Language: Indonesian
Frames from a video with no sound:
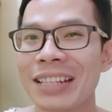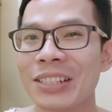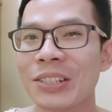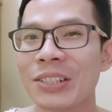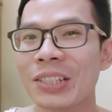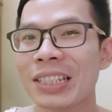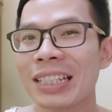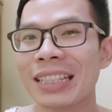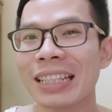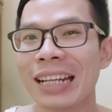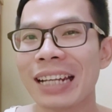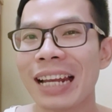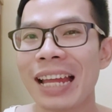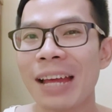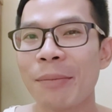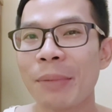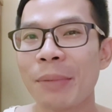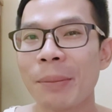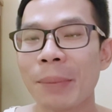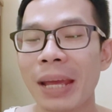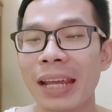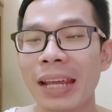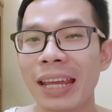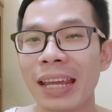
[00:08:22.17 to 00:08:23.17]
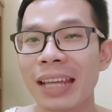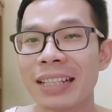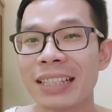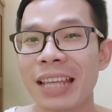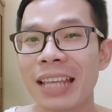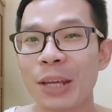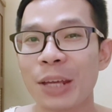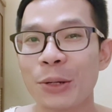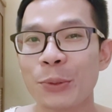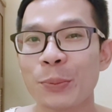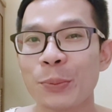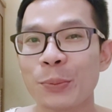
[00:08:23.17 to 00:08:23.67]
nah lanjut setelah
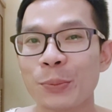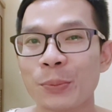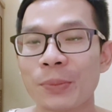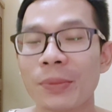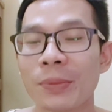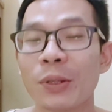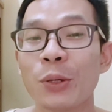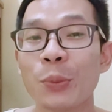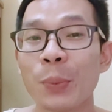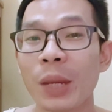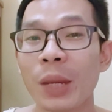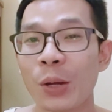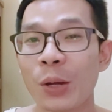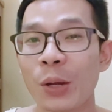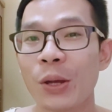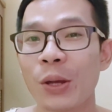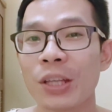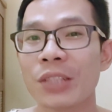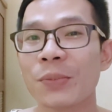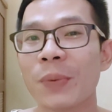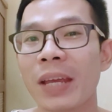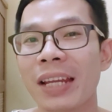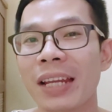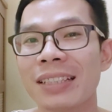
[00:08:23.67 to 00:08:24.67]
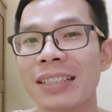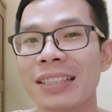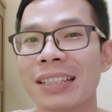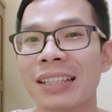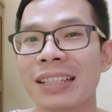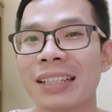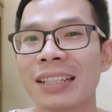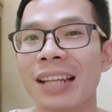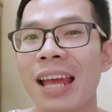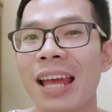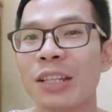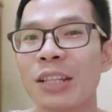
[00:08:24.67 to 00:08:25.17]
memakai serum
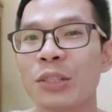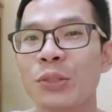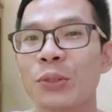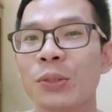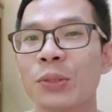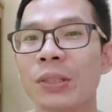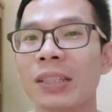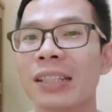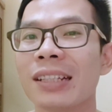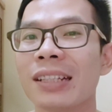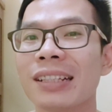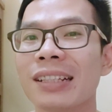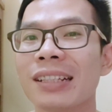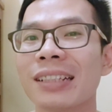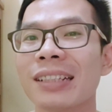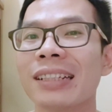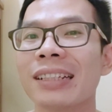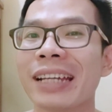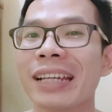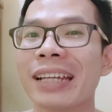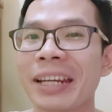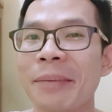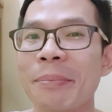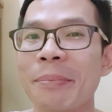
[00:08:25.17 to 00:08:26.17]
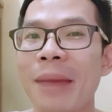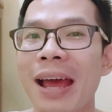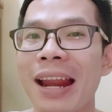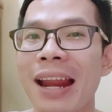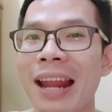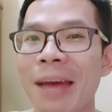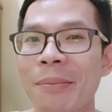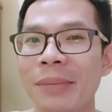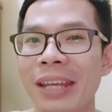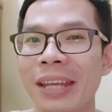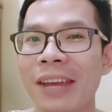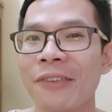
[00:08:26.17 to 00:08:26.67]
luminos Felixe lanjut ke
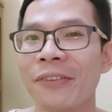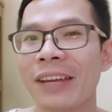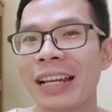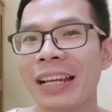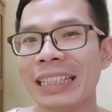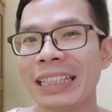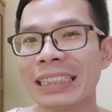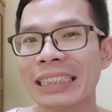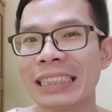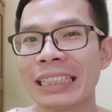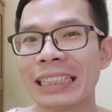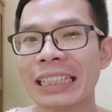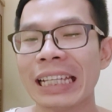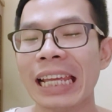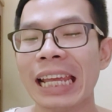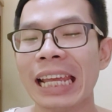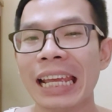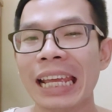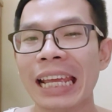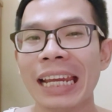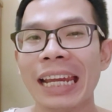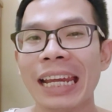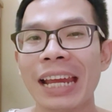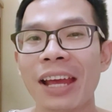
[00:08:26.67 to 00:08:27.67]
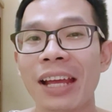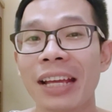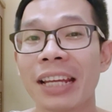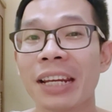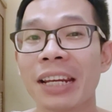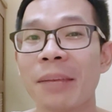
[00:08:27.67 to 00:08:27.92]
krim malamnya Felixe